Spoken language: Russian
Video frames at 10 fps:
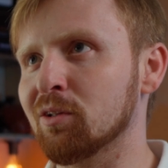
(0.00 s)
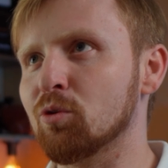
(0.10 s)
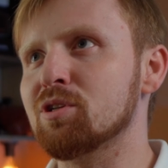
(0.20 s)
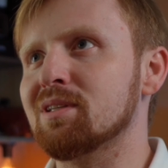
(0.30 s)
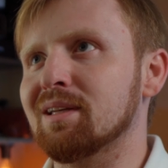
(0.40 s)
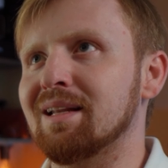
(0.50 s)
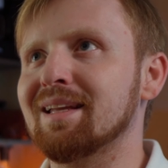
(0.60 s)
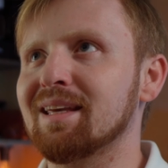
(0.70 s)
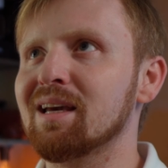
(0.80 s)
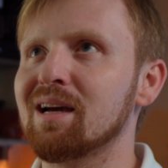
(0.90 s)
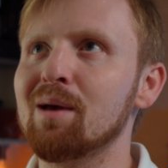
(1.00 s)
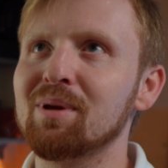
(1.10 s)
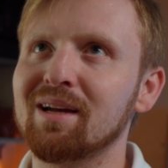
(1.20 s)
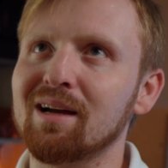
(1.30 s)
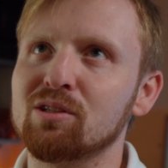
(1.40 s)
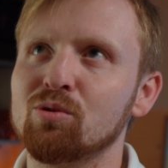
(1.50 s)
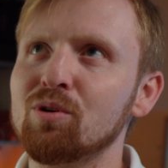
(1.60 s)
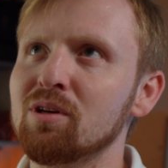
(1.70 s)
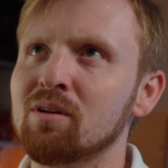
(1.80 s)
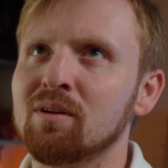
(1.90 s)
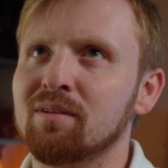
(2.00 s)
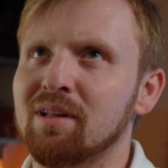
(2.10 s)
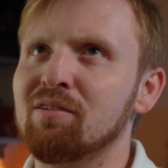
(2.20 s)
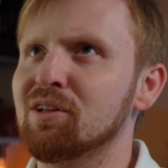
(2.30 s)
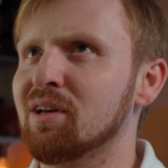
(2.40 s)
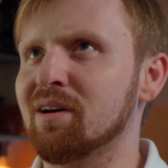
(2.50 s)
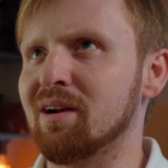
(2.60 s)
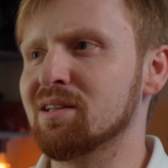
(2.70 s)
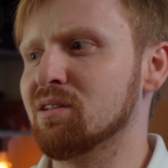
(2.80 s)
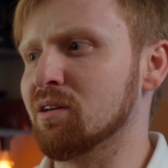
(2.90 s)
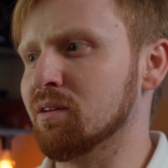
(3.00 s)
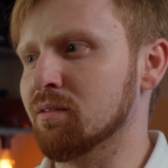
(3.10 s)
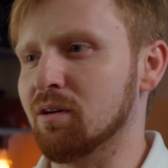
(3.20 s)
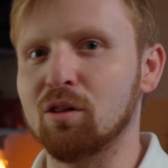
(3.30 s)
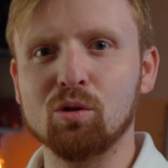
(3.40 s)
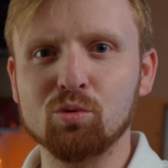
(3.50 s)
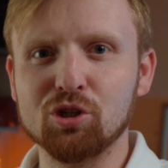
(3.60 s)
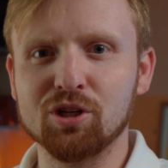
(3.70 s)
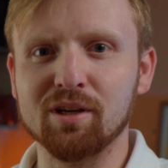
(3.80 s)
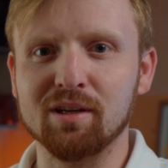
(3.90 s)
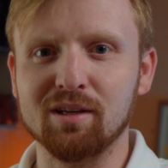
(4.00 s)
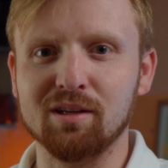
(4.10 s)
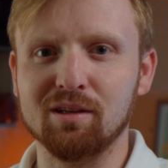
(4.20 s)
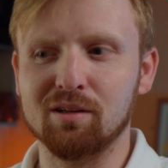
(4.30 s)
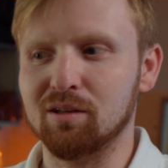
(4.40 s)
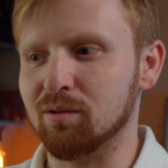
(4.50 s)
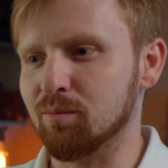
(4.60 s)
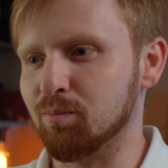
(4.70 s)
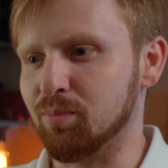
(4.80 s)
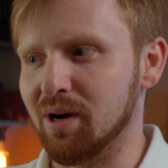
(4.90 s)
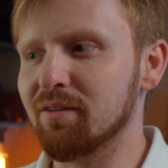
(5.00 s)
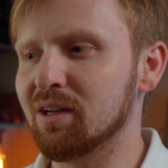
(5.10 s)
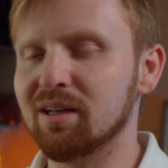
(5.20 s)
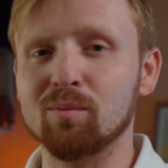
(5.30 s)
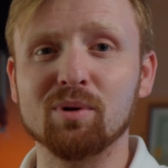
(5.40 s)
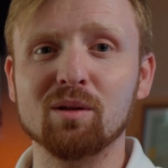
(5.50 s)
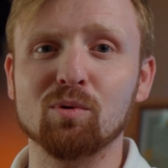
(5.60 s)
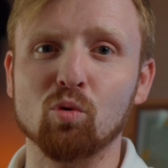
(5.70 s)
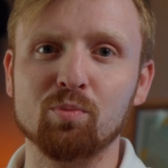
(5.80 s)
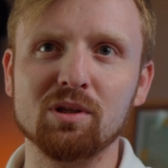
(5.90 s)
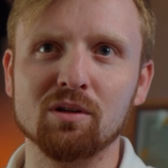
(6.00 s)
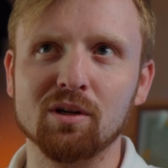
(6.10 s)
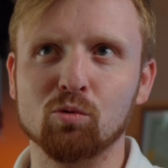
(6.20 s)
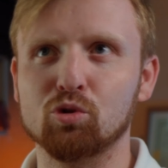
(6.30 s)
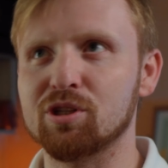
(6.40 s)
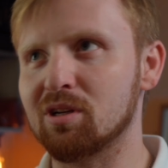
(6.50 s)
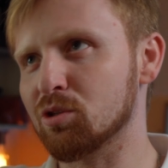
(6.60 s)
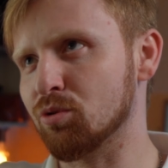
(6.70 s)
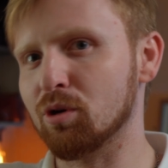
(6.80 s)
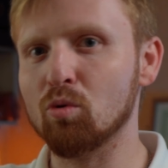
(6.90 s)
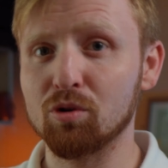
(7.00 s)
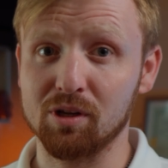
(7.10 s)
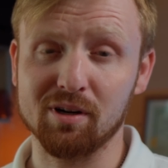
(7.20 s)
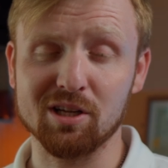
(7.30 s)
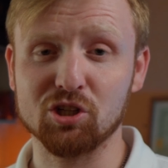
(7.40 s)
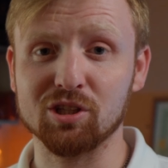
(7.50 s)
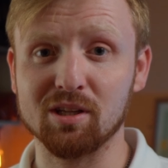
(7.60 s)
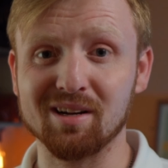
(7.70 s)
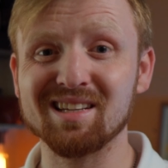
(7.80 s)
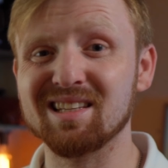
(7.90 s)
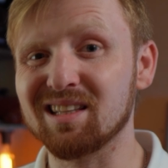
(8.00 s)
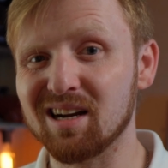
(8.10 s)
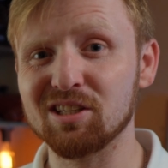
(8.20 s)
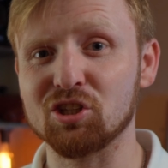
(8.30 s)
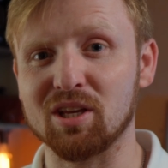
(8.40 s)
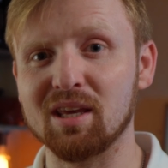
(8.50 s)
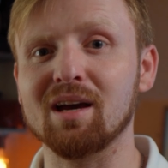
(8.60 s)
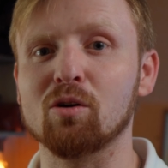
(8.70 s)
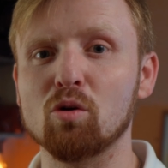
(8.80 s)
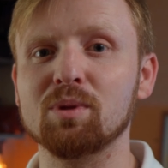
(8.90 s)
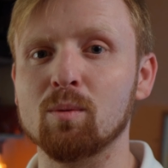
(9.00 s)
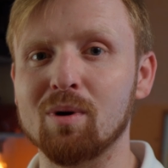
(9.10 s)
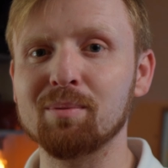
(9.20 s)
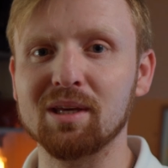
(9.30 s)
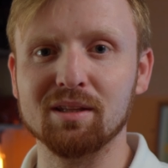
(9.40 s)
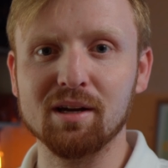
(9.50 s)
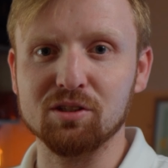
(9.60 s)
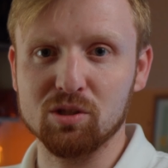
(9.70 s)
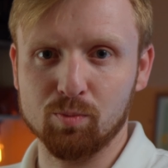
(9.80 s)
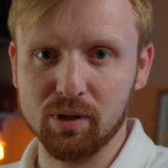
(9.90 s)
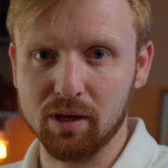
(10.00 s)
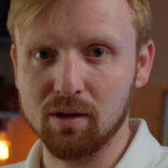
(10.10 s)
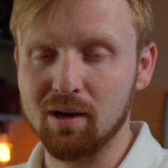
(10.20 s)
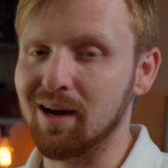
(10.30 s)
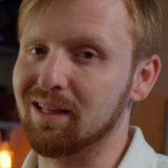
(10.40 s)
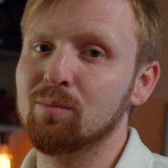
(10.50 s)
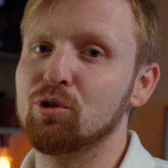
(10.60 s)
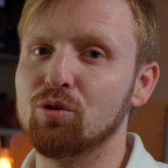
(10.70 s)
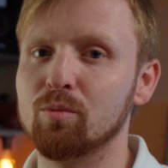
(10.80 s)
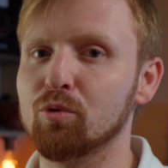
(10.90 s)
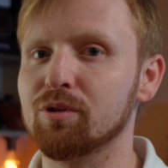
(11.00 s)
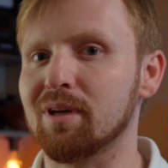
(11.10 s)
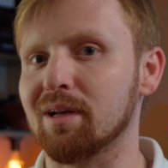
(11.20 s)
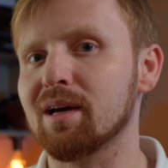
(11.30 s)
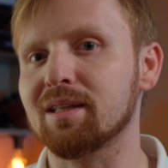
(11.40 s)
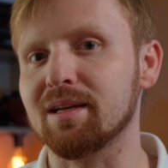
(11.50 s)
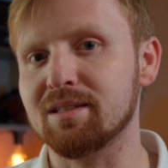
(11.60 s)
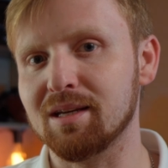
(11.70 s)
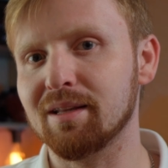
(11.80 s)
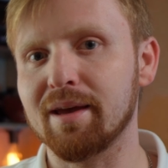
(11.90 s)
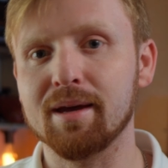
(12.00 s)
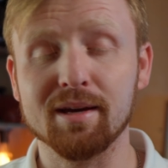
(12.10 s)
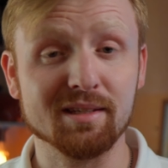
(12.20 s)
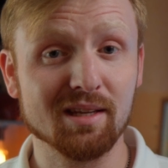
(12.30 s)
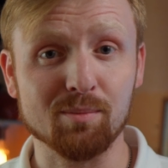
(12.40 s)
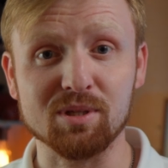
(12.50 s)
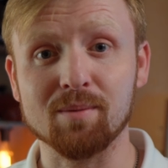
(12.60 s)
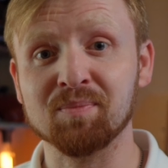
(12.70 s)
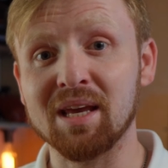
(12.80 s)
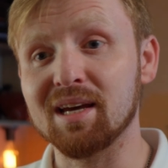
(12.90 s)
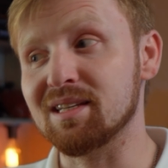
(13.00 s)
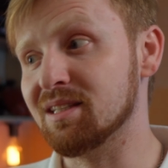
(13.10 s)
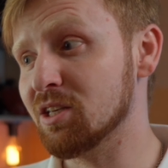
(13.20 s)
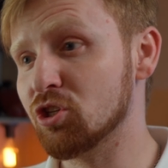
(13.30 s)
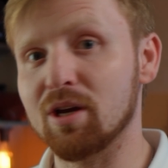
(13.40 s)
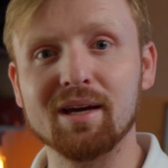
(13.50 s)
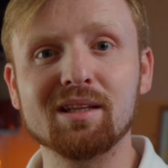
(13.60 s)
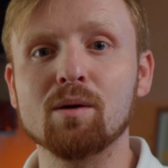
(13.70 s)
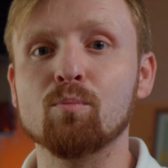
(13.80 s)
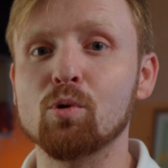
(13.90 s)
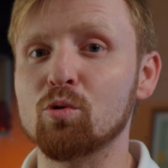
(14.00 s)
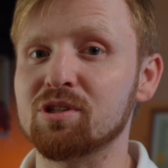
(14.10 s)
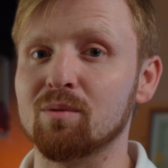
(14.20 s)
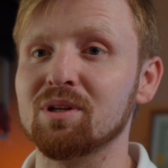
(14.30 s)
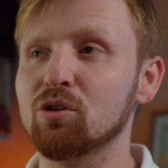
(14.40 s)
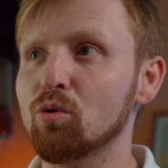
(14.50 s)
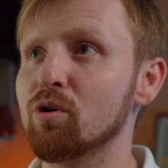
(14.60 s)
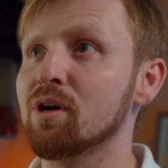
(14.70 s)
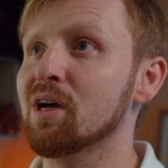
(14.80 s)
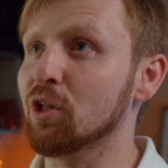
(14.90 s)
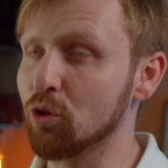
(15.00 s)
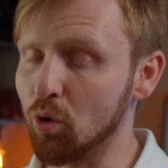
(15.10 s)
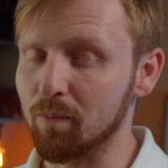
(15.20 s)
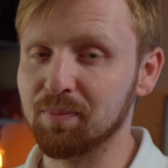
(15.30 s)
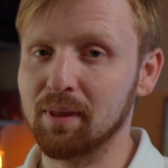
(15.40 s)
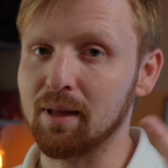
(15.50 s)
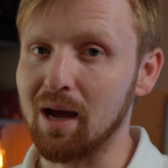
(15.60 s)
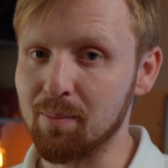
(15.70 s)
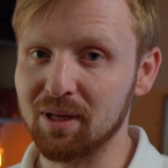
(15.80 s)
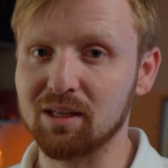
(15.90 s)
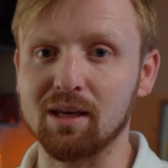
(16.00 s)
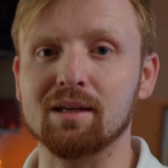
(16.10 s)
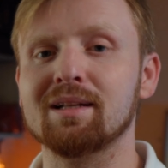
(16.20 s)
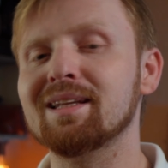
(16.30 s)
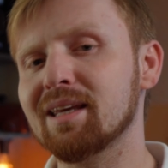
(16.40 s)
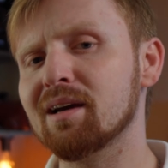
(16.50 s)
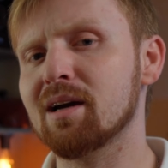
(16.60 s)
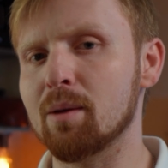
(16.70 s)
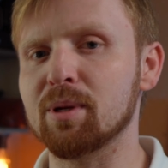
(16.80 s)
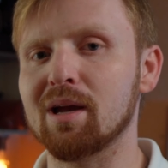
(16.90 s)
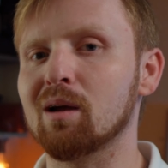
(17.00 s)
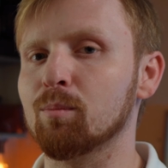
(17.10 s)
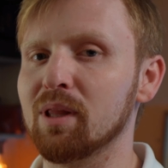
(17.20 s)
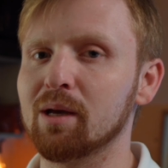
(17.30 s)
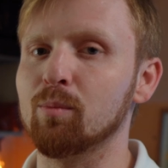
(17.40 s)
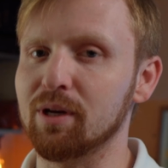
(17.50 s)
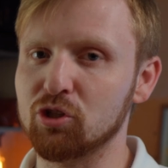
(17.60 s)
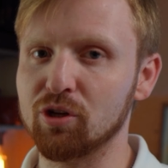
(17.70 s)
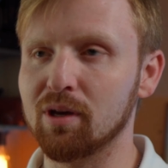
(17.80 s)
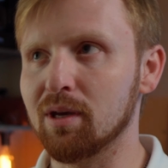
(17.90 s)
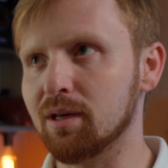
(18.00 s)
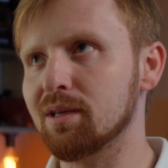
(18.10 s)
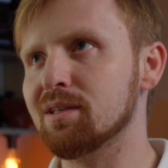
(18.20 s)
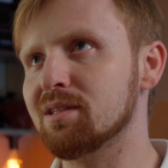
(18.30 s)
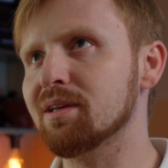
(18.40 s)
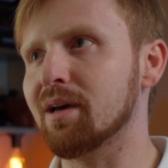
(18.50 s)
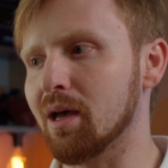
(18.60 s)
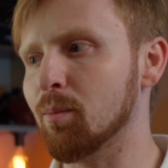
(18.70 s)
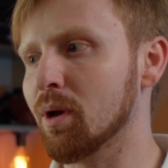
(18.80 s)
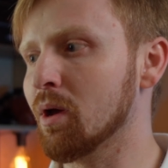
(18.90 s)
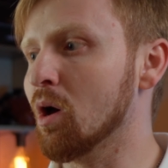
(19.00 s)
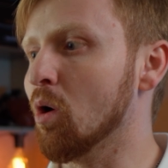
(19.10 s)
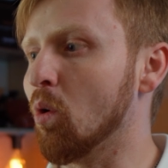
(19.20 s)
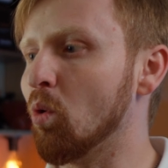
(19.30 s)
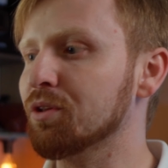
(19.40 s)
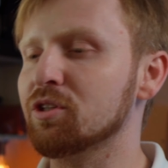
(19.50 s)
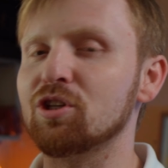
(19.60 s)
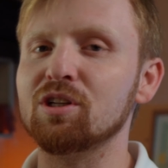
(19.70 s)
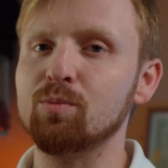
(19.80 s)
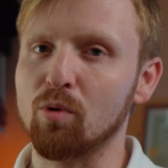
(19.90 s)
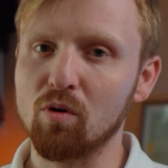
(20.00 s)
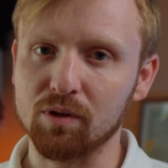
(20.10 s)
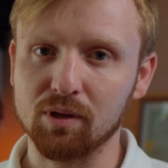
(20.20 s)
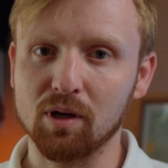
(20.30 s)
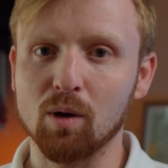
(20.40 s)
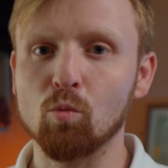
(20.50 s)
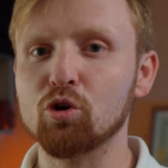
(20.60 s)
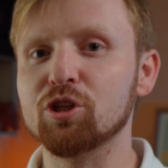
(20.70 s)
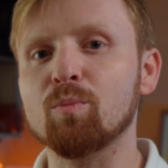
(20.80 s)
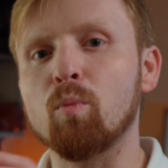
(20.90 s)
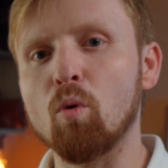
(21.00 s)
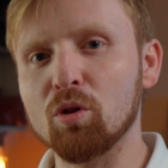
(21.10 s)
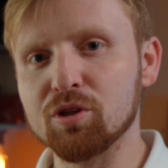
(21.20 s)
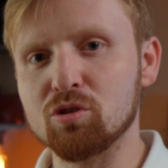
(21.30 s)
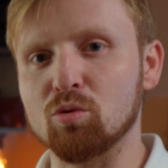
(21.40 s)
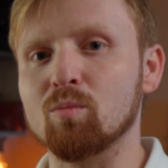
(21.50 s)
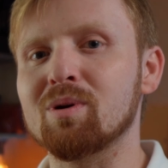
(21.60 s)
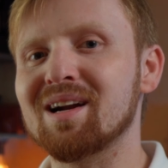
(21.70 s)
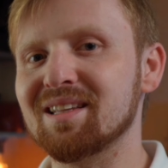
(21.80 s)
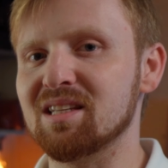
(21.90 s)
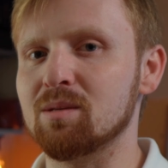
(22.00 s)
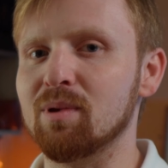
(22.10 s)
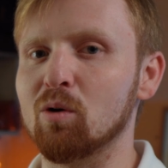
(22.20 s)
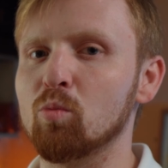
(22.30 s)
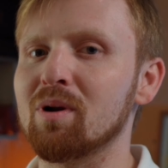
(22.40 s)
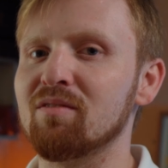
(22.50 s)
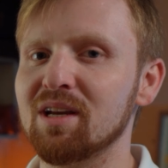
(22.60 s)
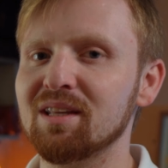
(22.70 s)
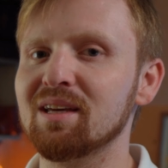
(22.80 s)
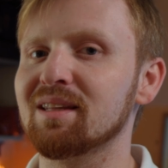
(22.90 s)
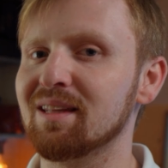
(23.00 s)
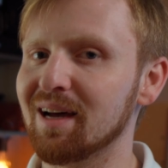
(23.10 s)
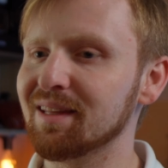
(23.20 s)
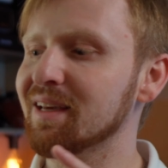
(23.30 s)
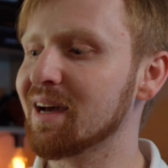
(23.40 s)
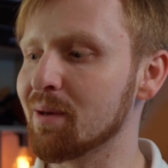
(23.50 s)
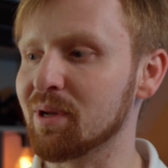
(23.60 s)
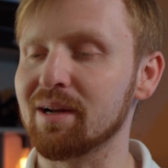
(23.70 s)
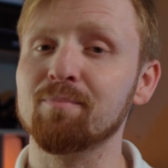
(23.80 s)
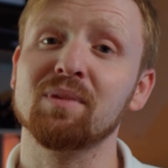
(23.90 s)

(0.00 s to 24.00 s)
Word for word: То есть для таких камер, как Sony, наверное, гораздо лучше и правильнее было бы купить уже сразу рекордер, раз, раз ты тратишь такие огромные бабки на дисплей. А там еще и будет какая-то отдельная запись. Здесь же это просто монитор, но, опять-таки, для таких камер, как Blackmagic и Zcam, он через провод может полностью брать на себя управление данной камерой.